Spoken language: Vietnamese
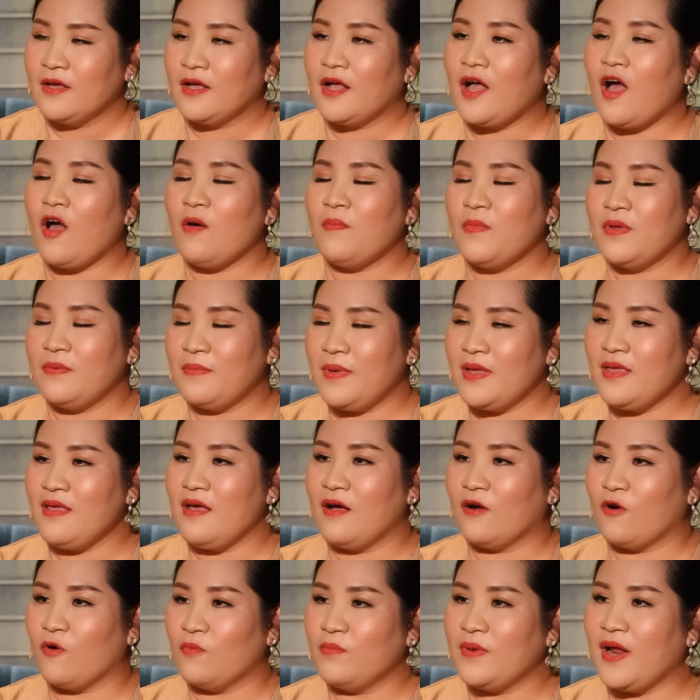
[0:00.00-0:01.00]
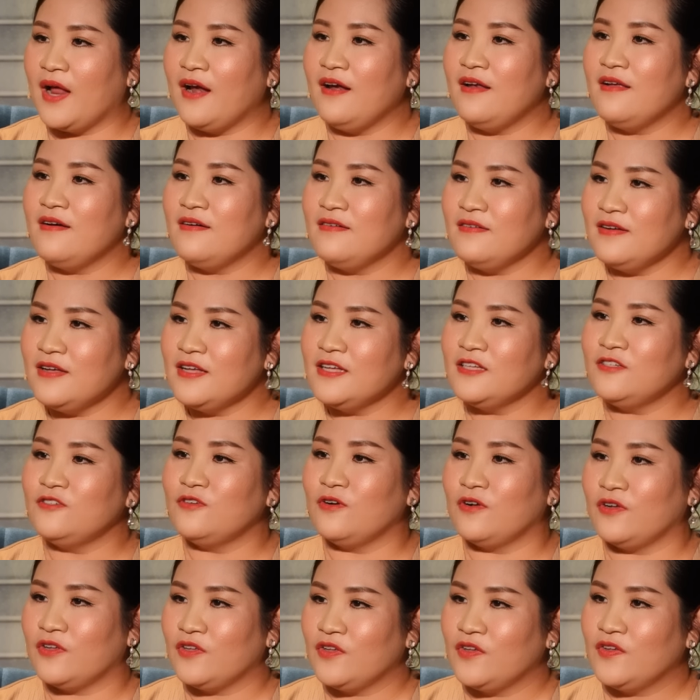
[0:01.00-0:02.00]
Dạ. Con mình bây giờ cũng đã lớn hết.
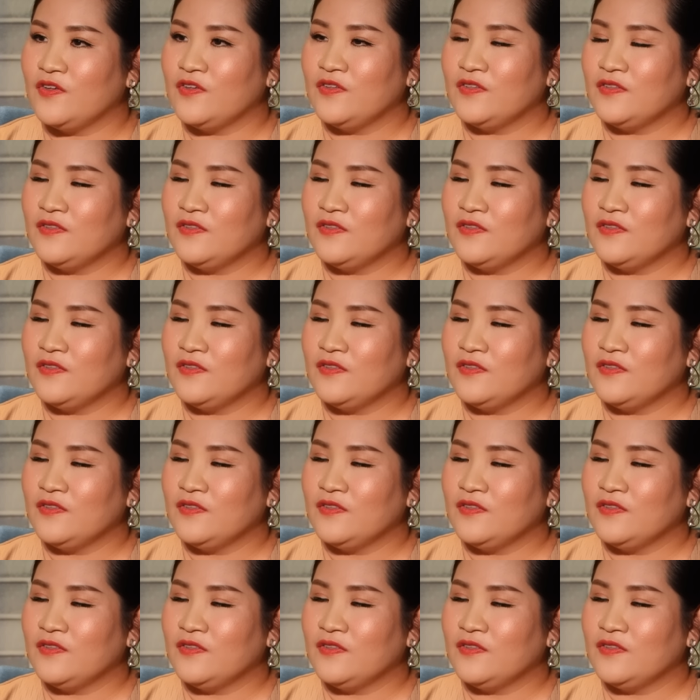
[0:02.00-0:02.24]
Dạ, rồi.